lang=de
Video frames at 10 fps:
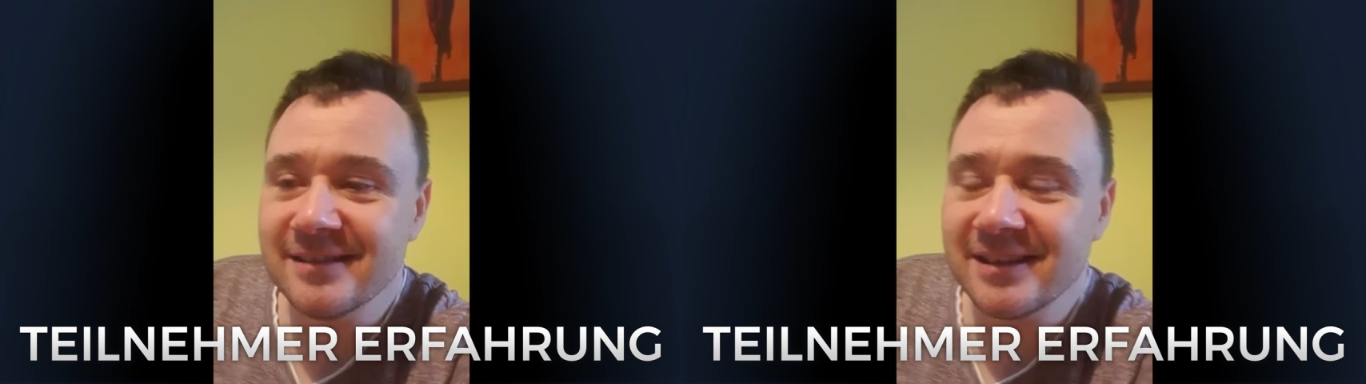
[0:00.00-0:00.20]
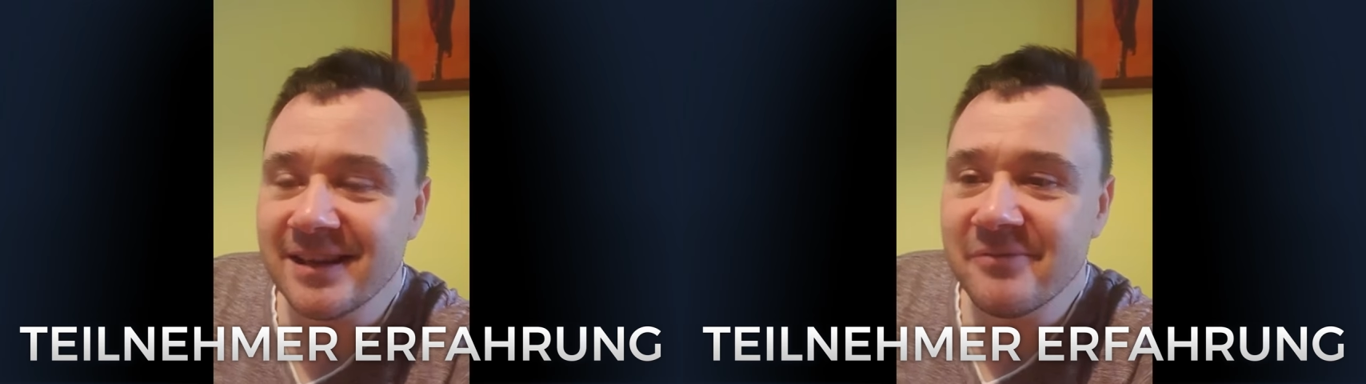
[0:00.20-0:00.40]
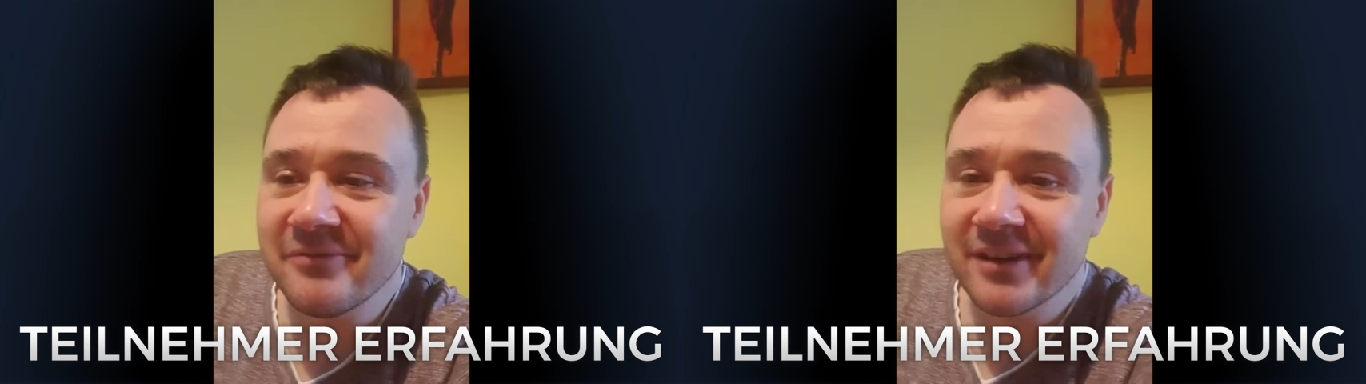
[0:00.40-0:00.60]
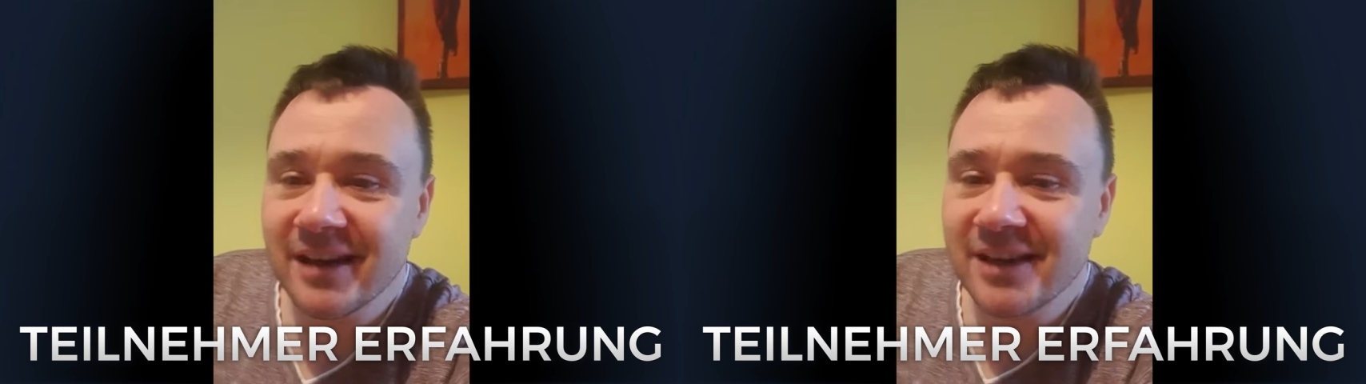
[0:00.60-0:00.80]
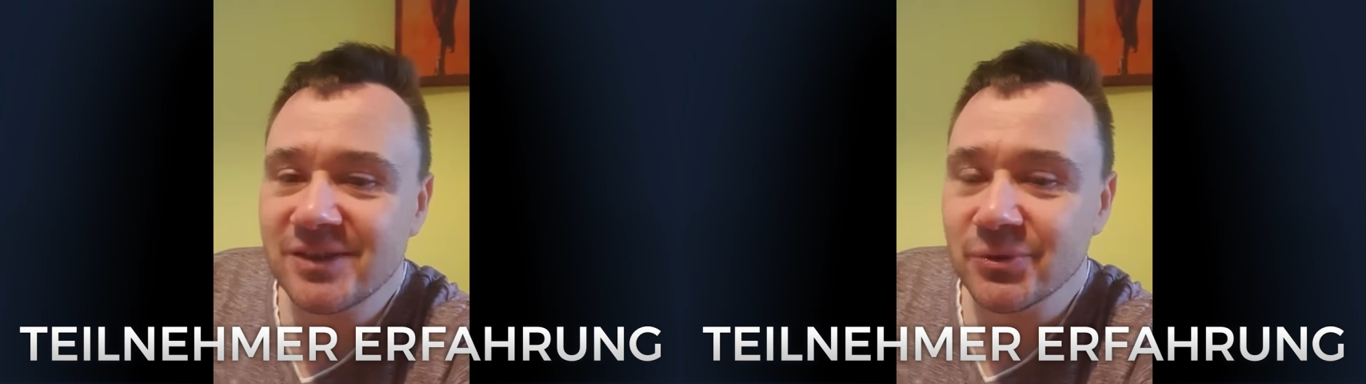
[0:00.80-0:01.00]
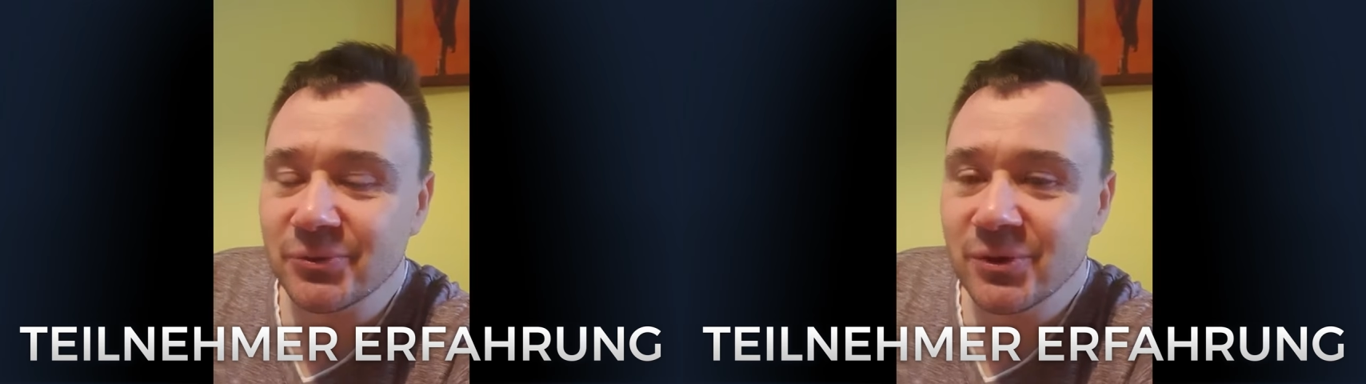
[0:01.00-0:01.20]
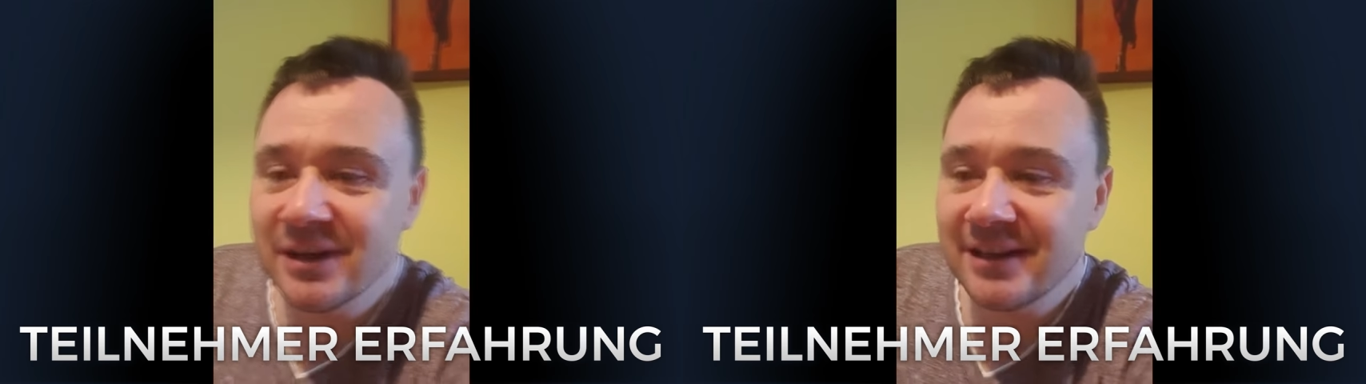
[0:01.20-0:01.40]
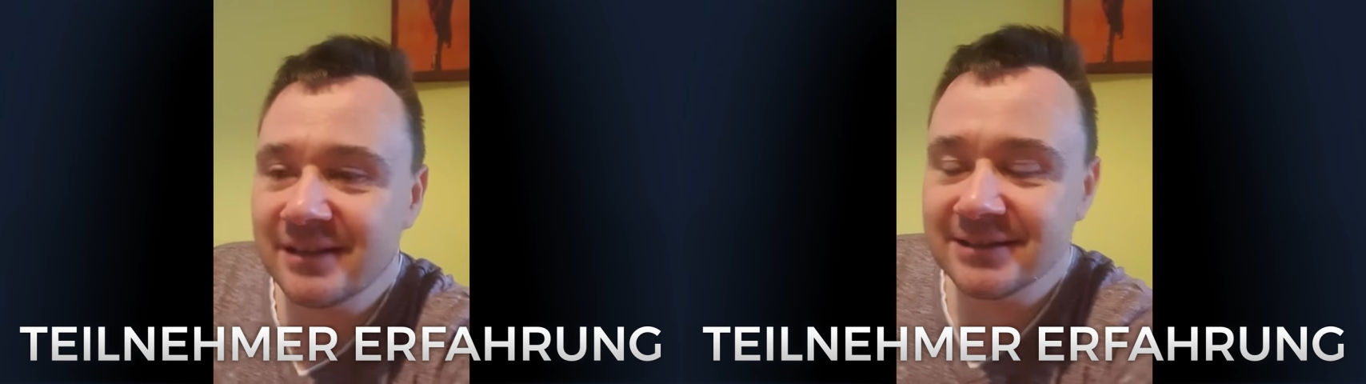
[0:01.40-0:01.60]
im Vergleich zu
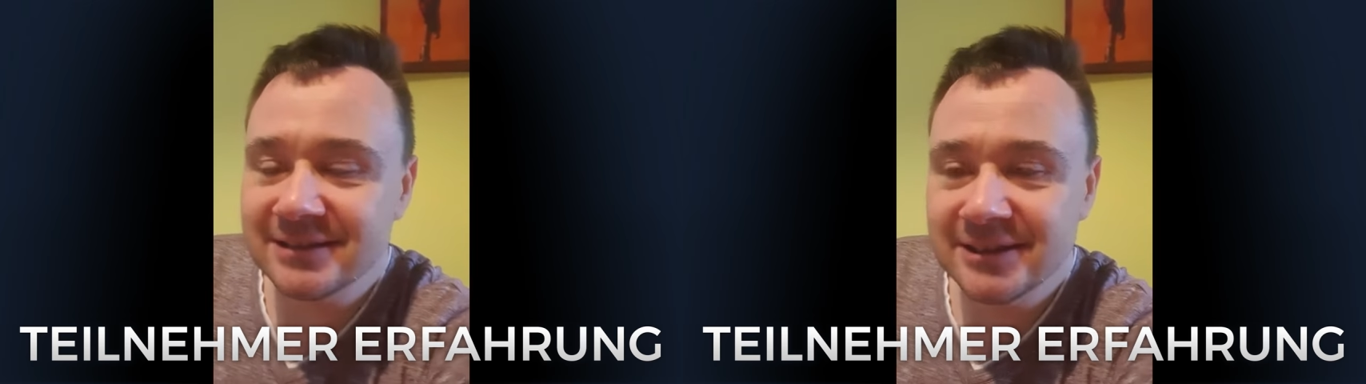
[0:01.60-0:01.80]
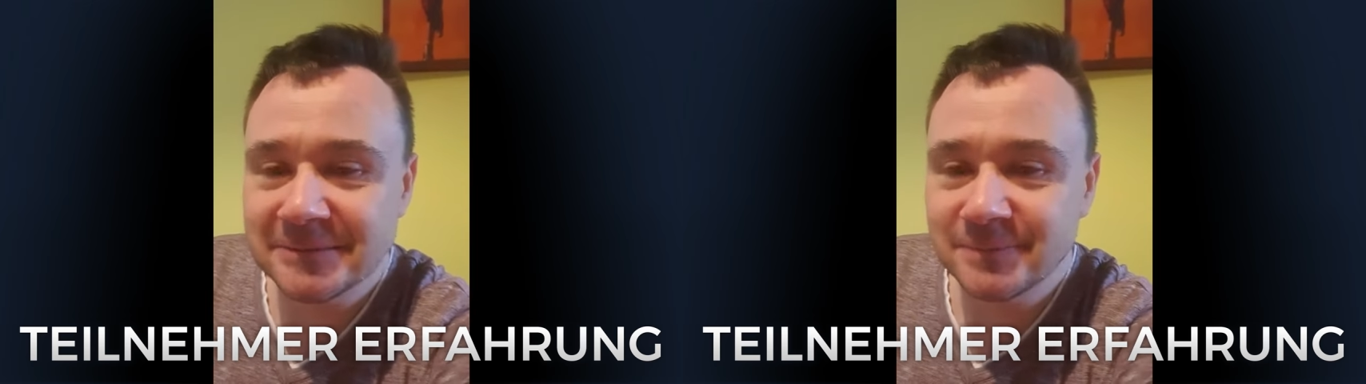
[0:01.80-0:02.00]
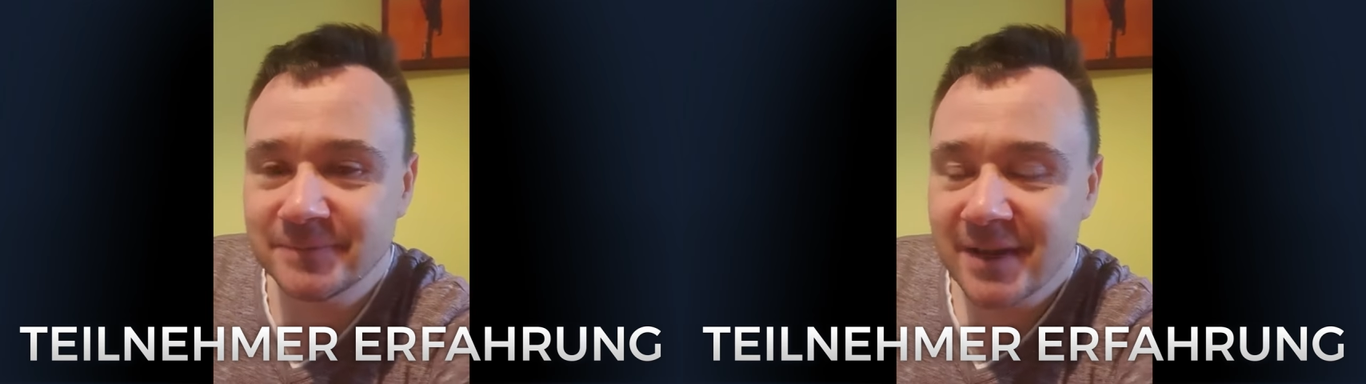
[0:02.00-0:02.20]
früher, ähm,